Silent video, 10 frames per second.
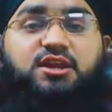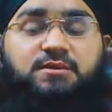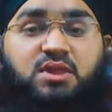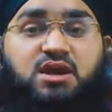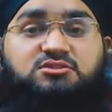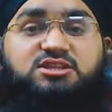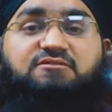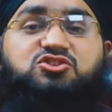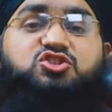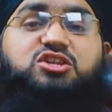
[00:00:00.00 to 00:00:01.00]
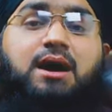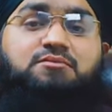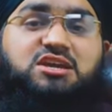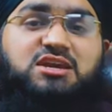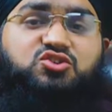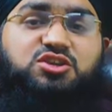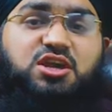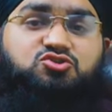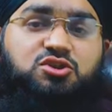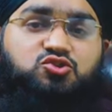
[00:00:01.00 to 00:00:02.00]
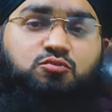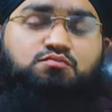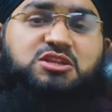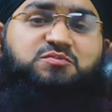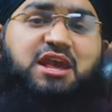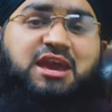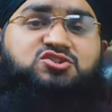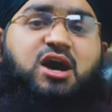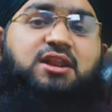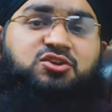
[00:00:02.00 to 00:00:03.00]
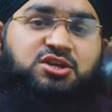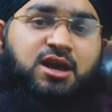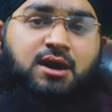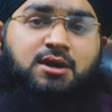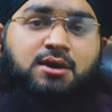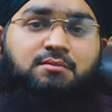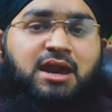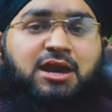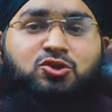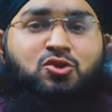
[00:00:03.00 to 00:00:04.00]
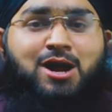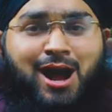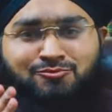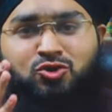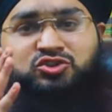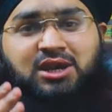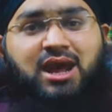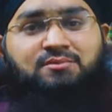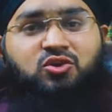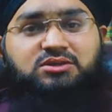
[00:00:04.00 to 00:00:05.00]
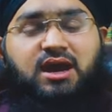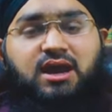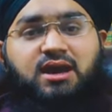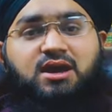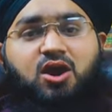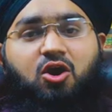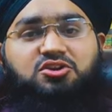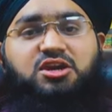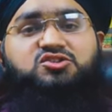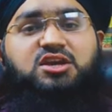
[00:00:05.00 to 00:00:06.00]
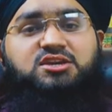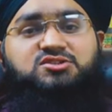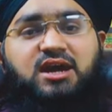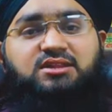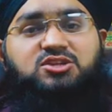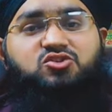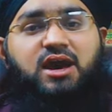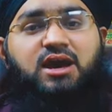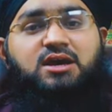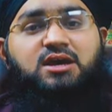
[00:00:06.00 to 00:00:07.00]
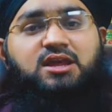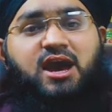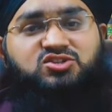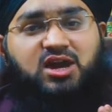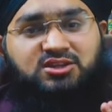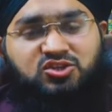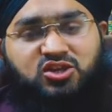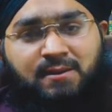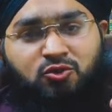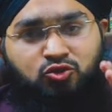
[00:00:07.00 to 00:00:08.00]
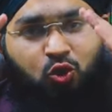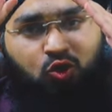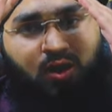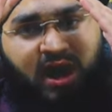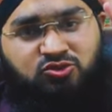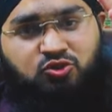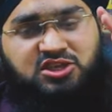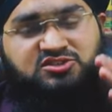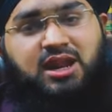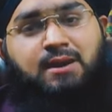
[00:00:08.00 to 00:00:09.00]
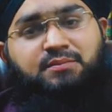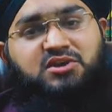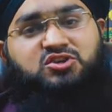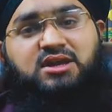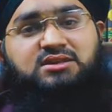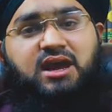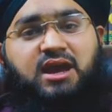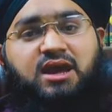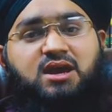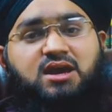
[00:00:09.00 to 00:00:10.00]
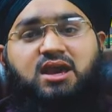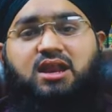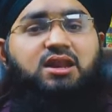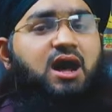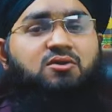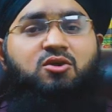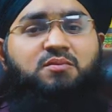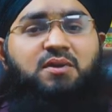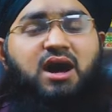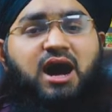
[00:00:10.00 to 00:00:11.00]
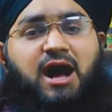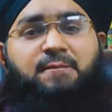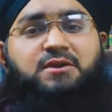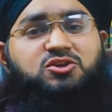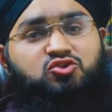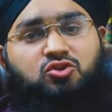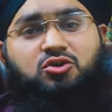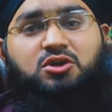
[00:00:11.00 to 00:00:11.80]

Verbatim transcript: ने दावत इस्लामी के जरिए जो इस उम्मत पर एहसान किया मैं कहता हूँ काम को सलाम होता है और ये सैदादा जो है इलियास कादरी साहब को दोनों हाथों से सलाम पेश करता है कि अल्लाह अकबर आपने जो